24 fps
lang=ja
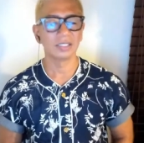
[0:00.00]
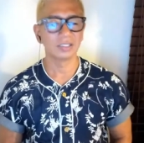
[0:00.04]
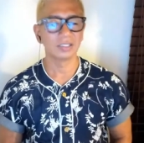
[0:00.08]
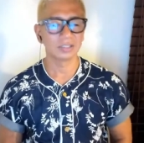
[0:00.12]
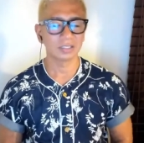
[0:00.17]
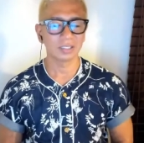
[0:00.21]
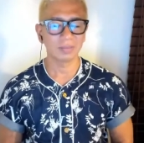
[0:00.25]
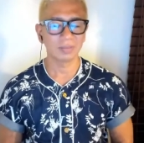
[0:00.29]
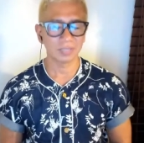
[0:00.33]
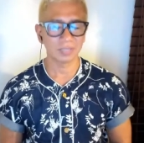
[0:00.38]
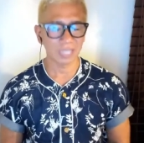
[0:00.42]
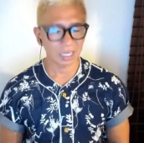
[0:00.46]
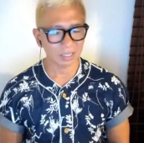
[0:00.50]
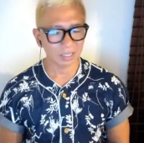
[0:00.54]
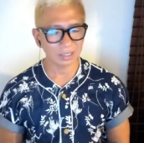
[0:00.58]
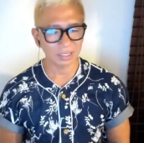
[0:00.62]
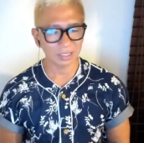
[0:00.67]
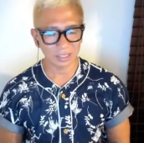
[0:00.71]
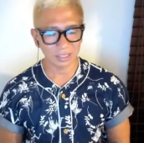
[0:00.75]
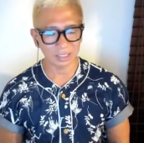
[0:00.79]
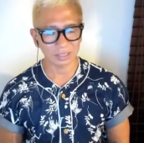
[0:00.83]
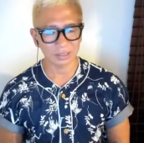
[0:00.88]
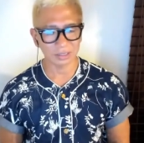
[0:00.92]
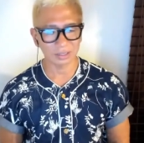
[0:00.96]
それもなくて
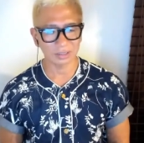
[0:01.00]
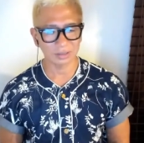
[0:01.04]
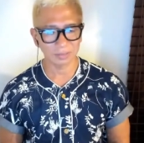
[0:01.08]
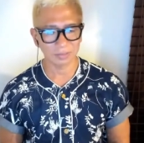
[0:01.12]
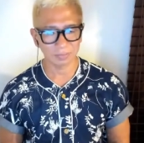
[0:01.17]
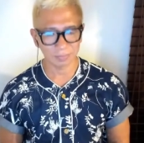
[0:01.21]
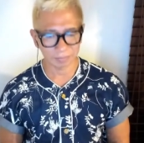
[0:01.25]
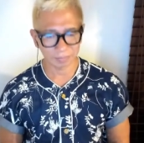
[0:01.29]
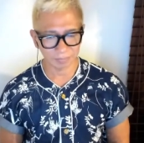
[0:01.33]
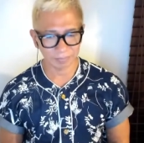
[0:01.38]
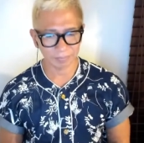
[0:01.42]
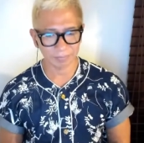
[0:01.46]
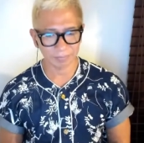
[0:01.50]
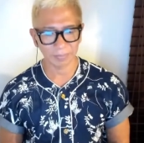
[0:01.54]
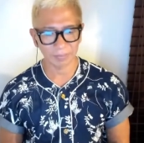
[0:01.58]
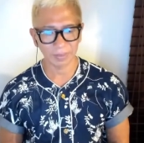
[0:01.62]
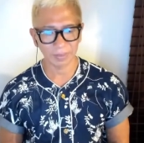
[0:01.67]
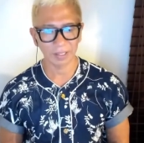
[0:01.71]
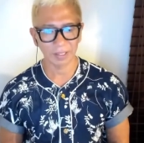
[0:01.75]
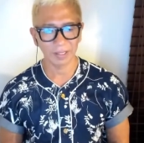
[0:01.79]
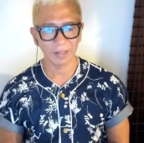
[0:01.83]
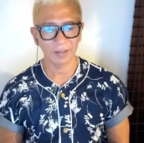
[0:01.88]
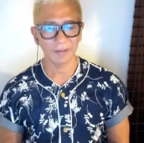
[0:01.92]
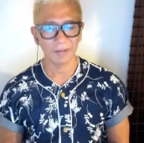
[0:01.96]
いいです。
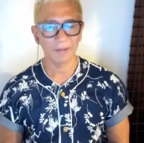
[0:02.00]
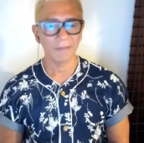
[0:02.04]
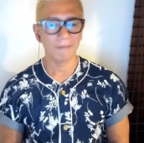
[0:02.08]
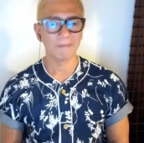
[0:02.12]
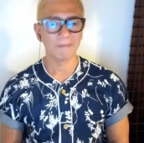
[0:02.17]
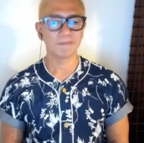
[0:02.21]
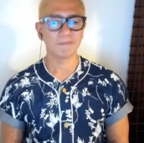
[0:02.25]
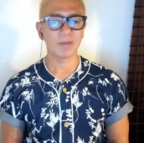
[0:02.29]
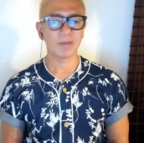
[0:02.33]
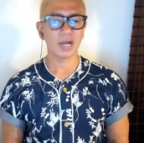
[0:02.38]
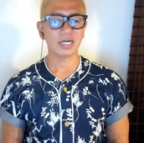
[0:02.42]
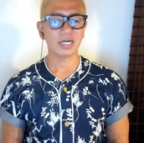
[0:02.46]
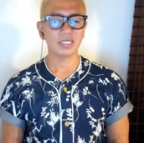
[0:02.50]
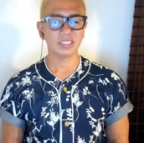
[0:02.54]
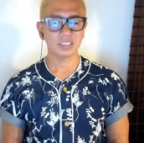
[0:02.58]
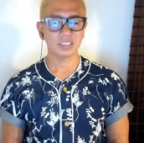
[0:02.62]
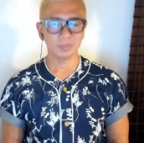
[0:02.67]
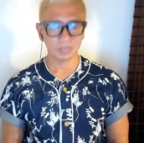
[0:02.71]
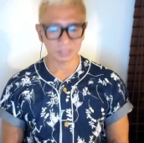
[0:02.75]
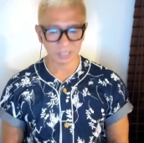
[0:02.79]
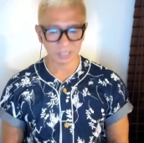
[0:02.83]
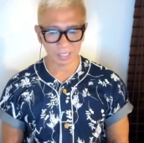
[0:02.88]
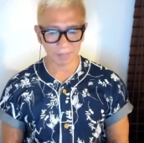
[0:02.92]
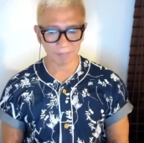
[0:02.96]
うん。馬鹿にし
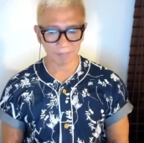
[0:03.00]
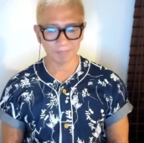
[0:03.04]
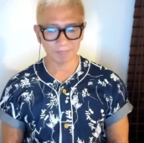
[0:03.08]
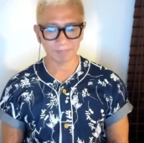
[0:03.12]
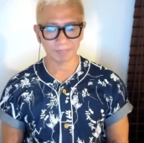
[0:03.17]
ません。うん。